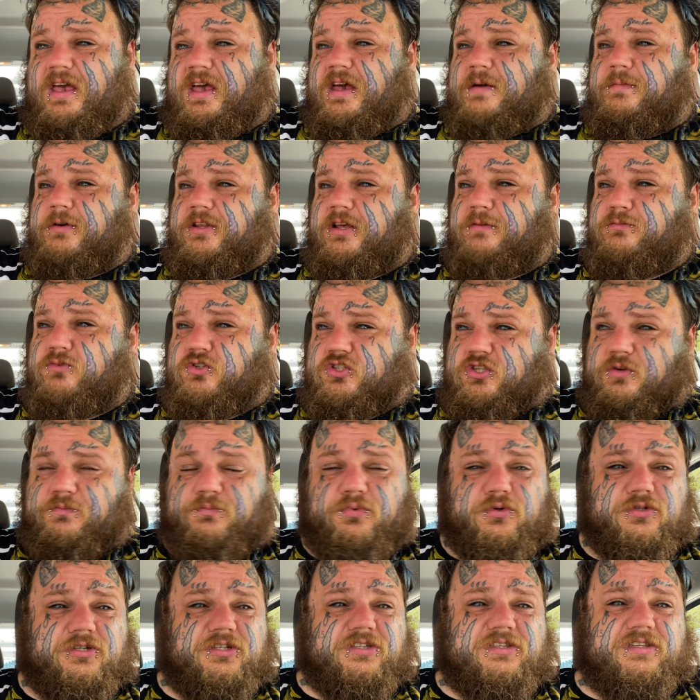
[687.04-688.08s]
потому что
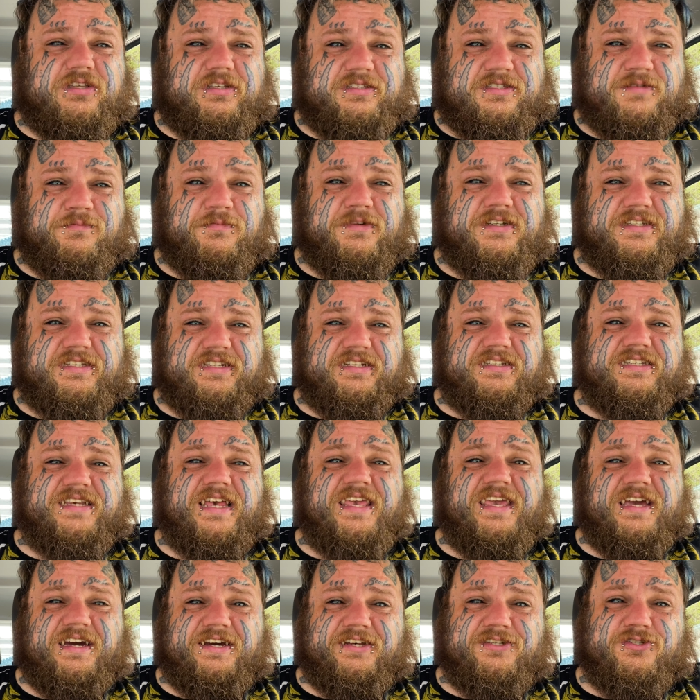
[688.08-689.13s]
будет смысл
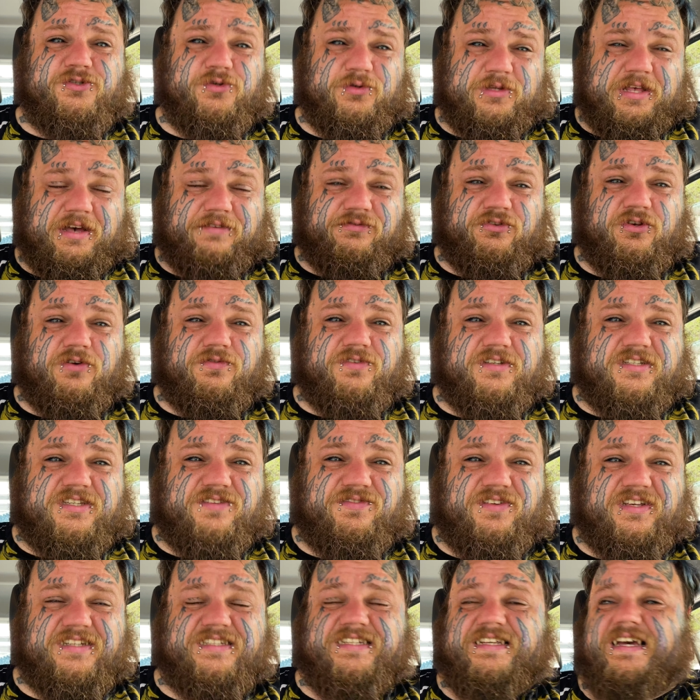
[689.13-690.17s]
заехать сюда в Новый
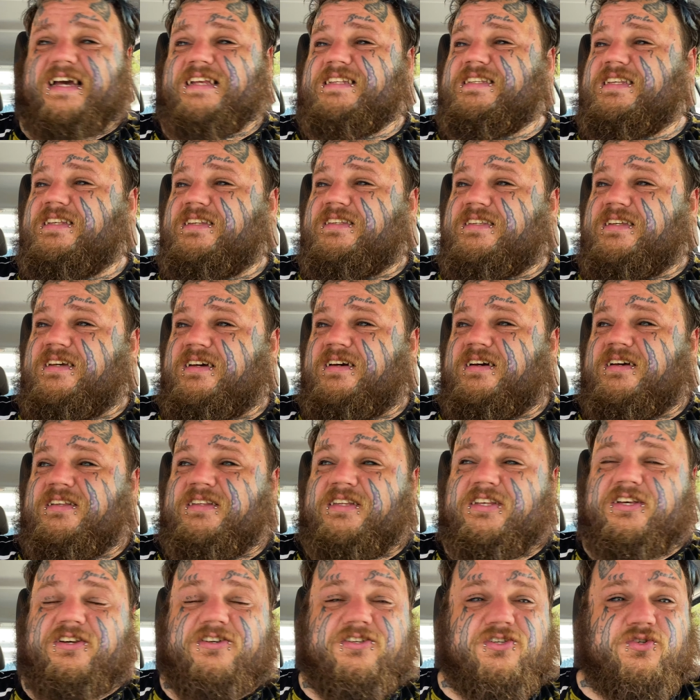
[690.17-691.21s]
Свет, сходить э,
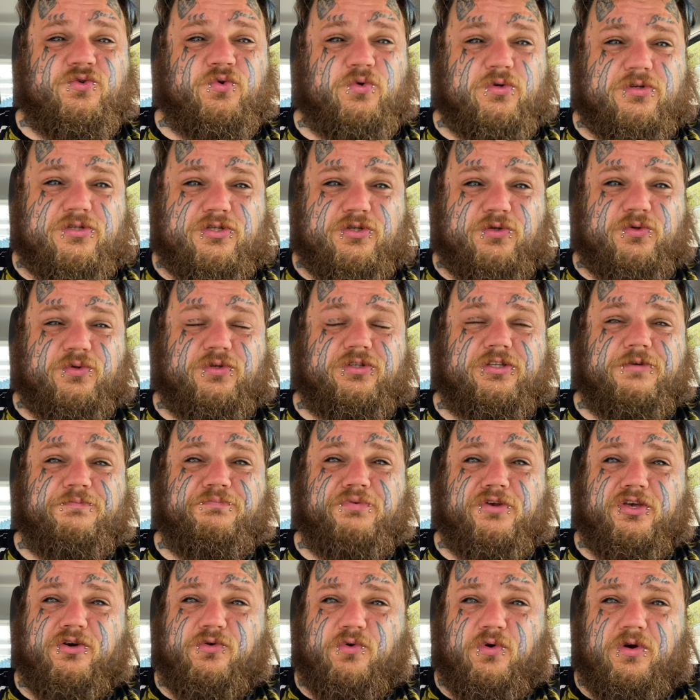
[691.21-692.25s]
на экскурсию, это
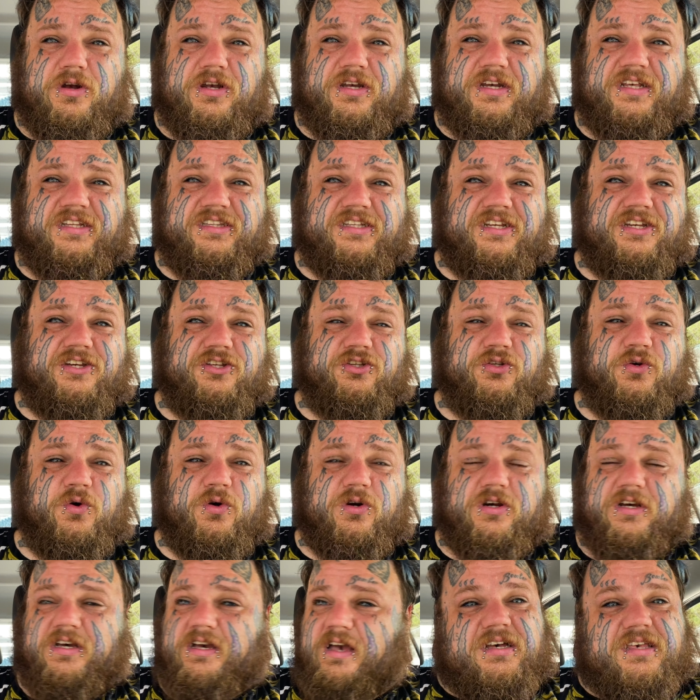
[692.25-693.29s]
прикольно, это
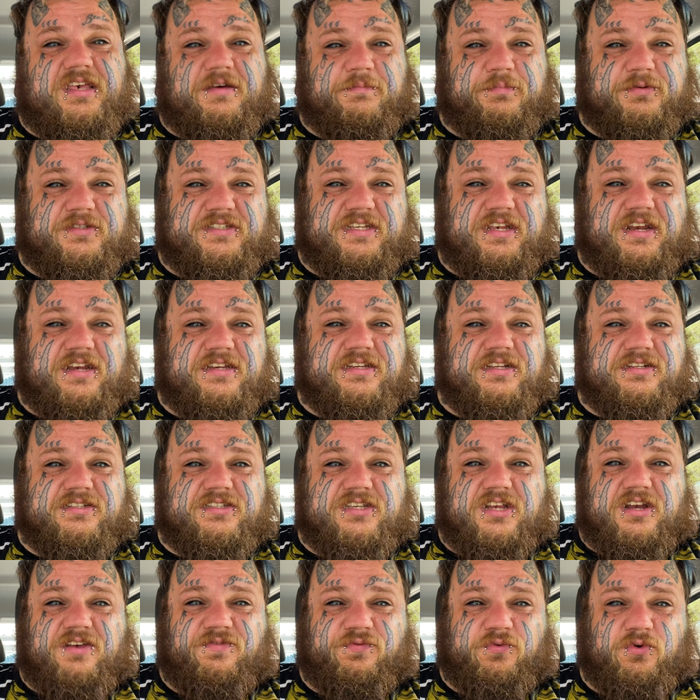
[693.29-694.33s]
недорого. Я подзарядил
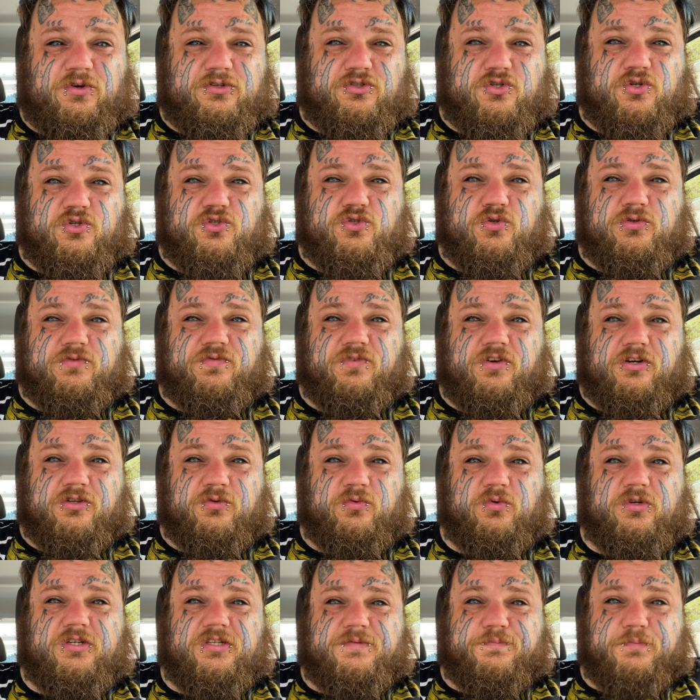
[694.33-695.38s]
телефон, чуть-чуть
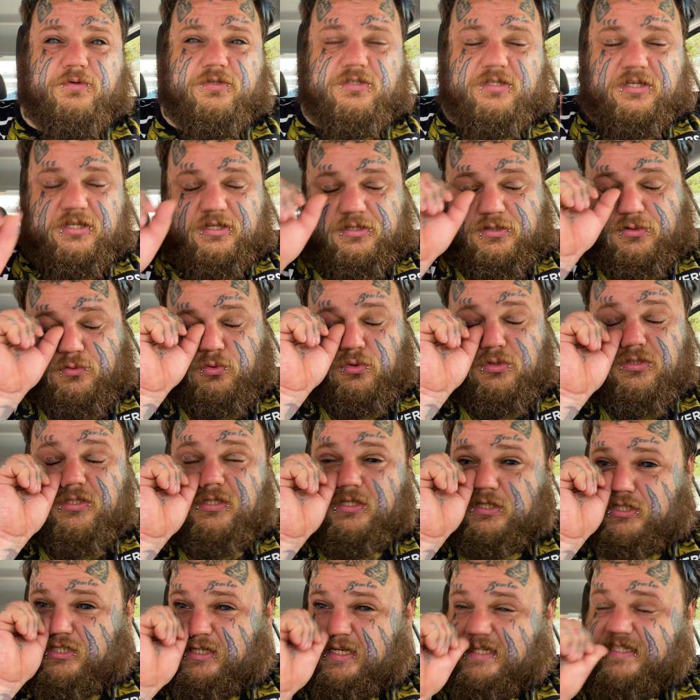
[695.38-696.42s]
вернулись после экскурсии,
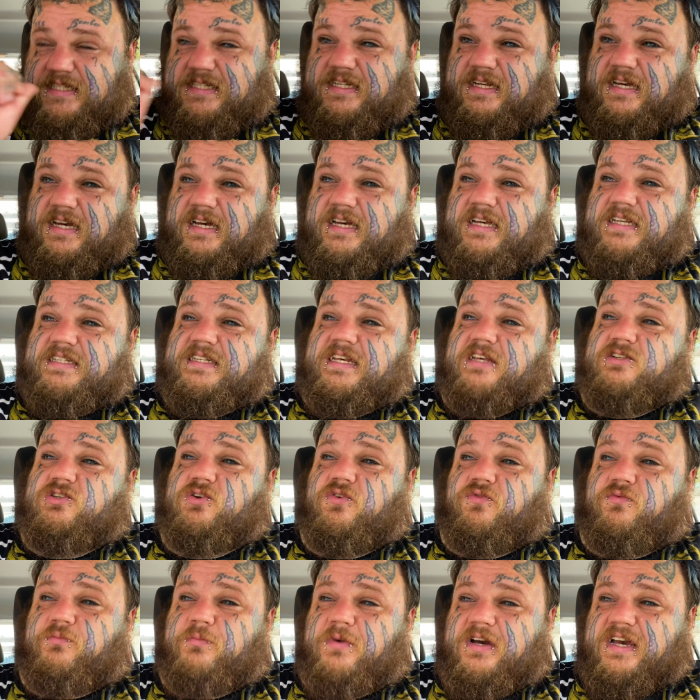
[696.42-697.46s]
сейчас э,
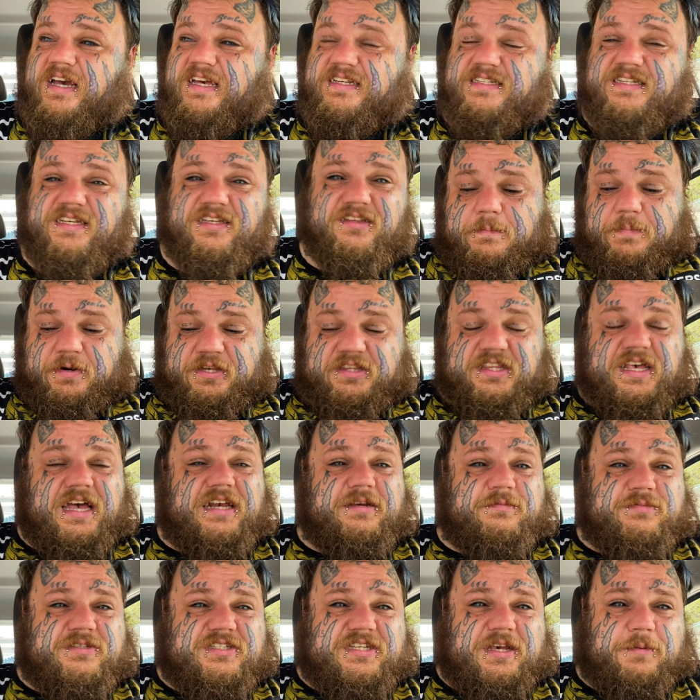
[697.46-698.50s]
зайдем в магазин,
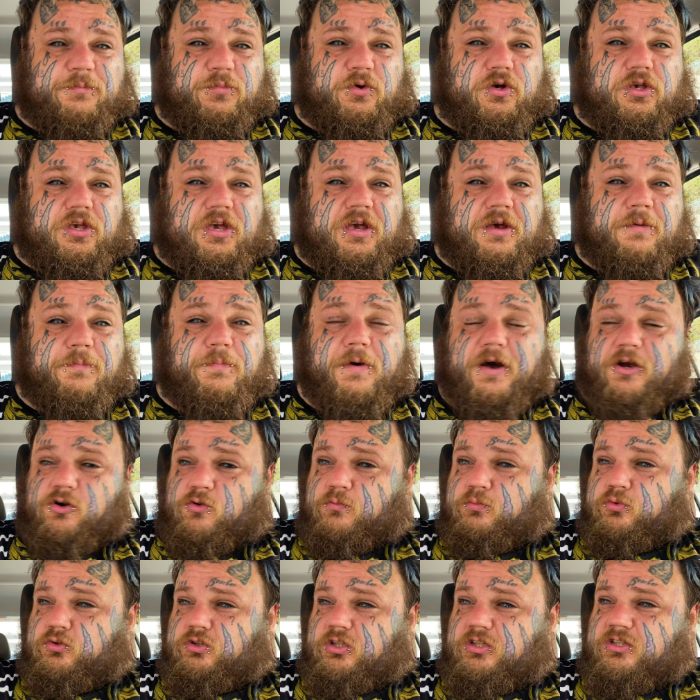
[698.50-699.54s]
притарим с собой пару
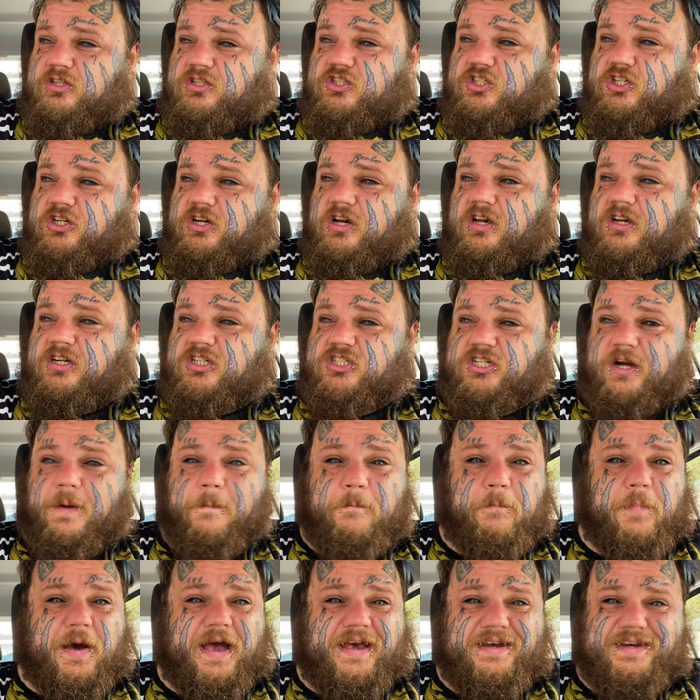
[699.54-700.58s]
бутылочек
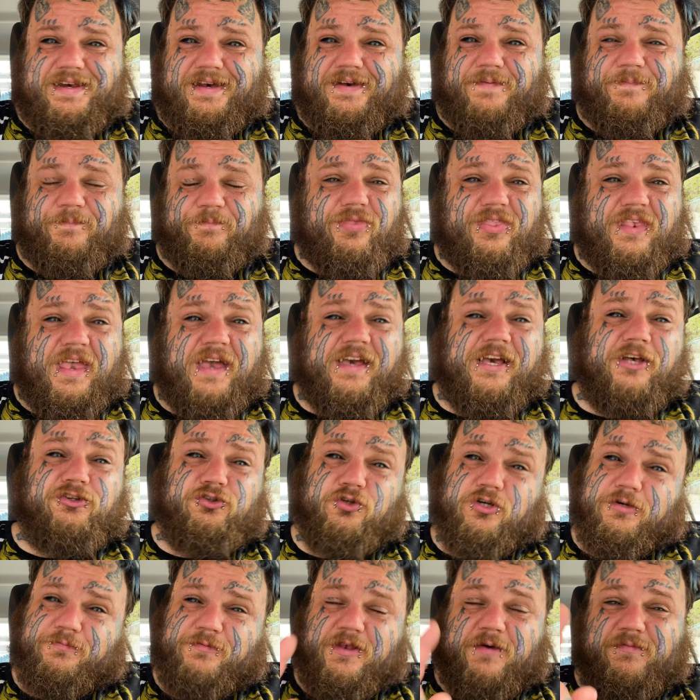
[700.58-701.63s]
шампаня, о
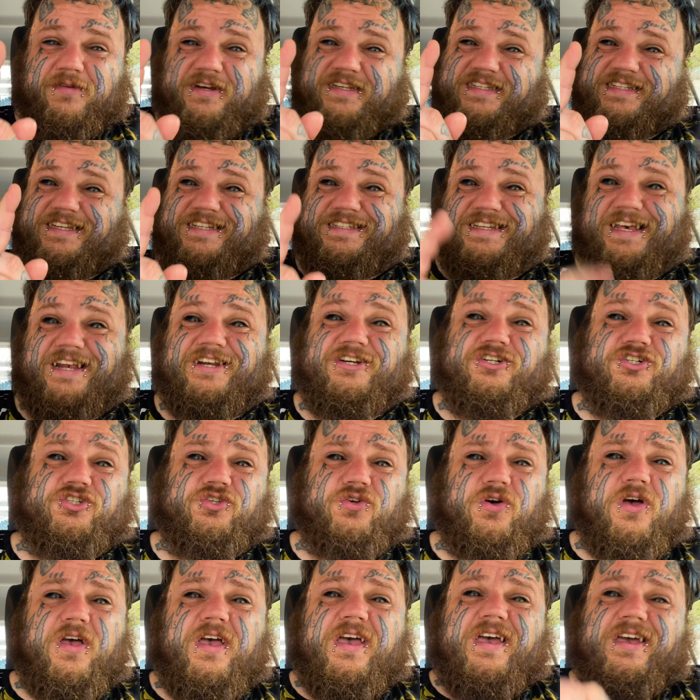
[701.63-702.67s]
котором нам рассказали,
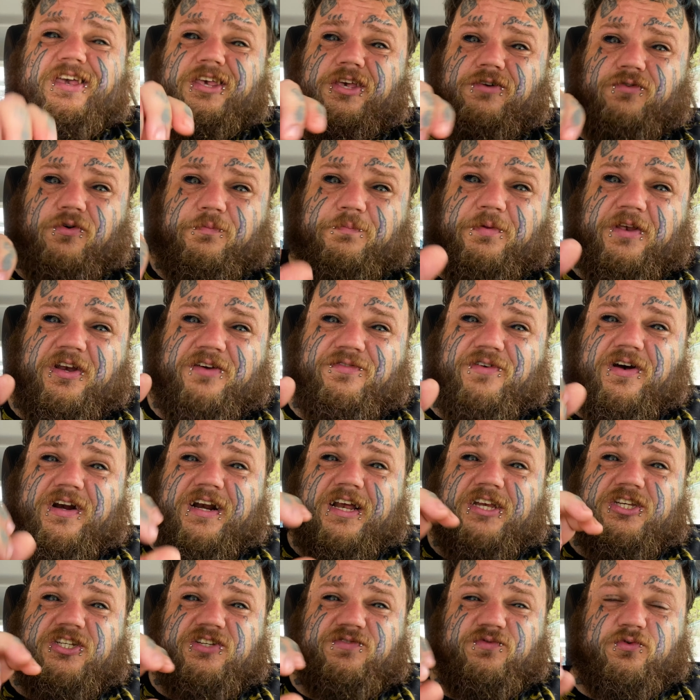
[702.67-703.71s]
что его
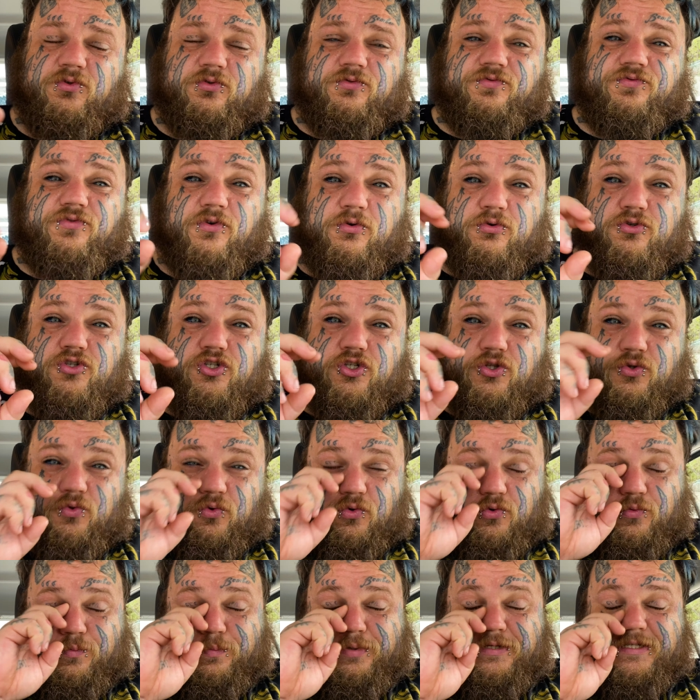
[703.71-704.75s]
переворачивают
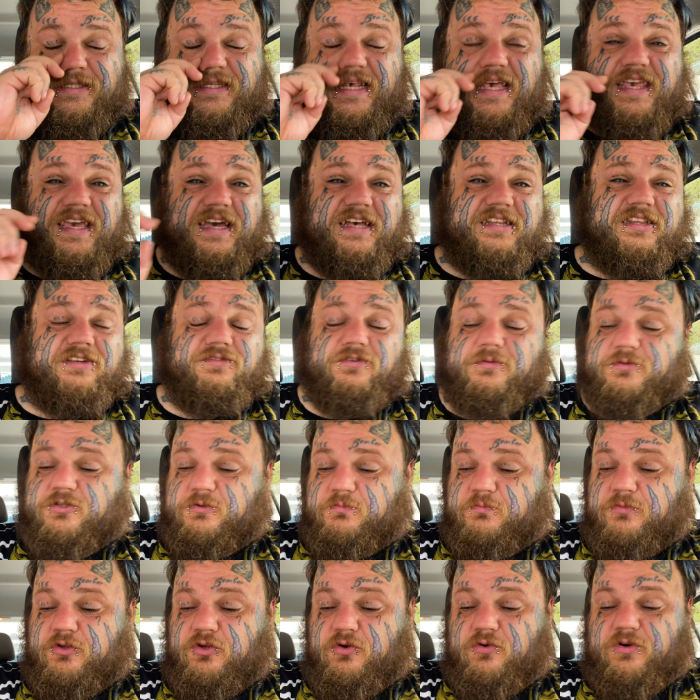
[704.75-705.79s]
вручную постоянно. В общем,
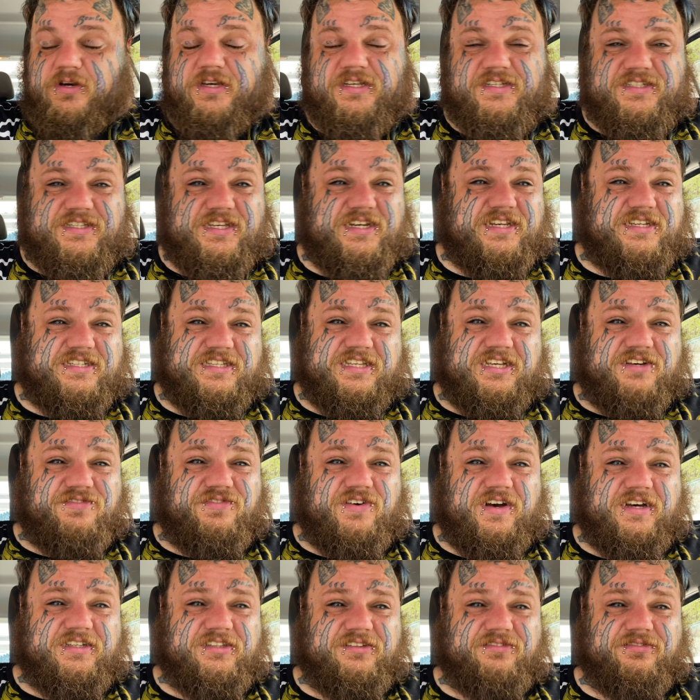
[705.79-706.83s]
много интересных
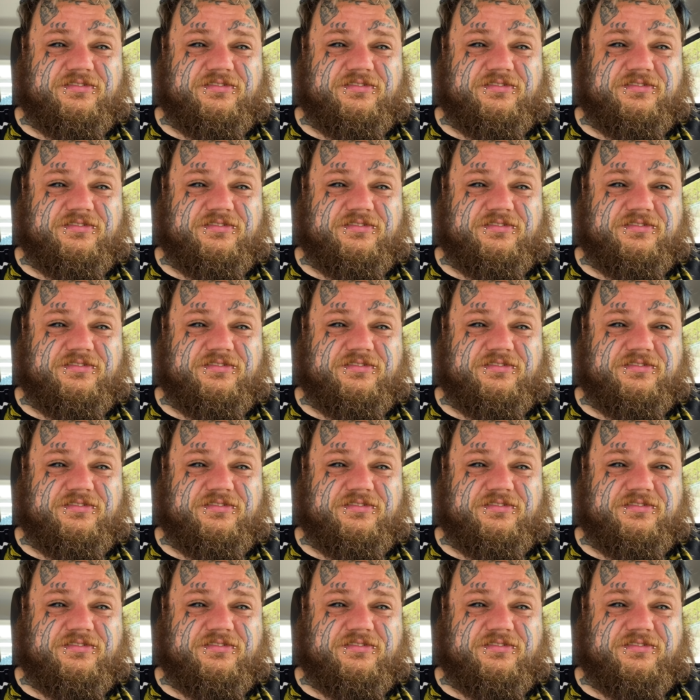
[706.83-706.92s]
фактов.